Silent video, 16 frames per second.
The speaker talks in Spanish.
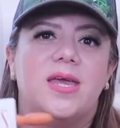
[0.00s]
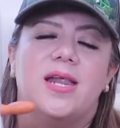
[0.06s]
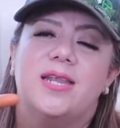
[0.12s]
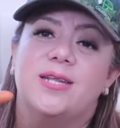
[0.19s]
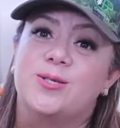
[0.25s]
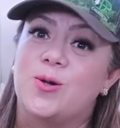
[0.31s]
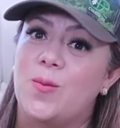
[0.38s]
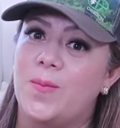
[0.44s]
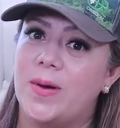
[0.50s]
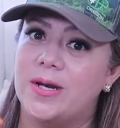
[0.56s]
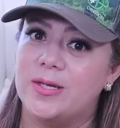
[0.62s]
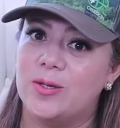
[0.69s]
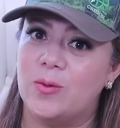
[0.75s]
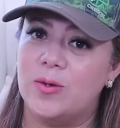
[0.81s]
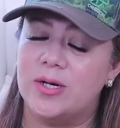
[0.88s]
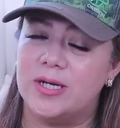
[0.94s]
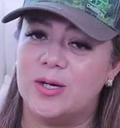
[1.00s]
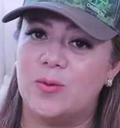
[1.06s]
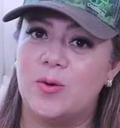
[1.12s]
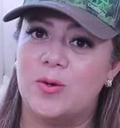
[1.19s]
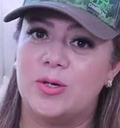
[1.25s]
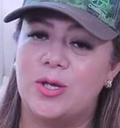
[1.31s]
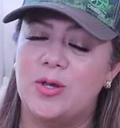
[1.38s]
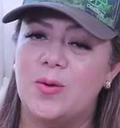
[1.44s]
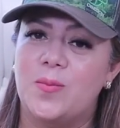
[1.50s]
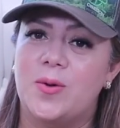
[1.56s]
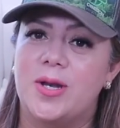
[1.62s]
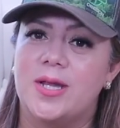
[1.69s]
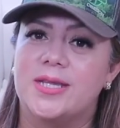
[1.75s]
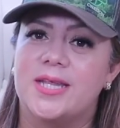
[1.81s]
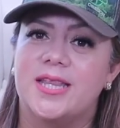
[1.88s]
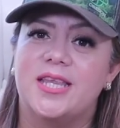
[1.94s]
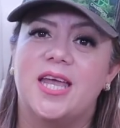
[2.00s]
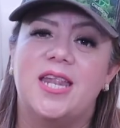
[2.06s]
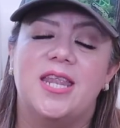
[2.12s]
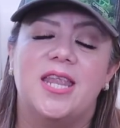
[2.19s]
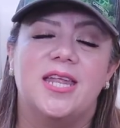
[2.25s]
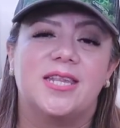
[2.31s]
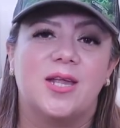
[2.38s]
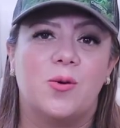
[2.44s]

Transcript: ya les compartí un recorrido por esa tienda,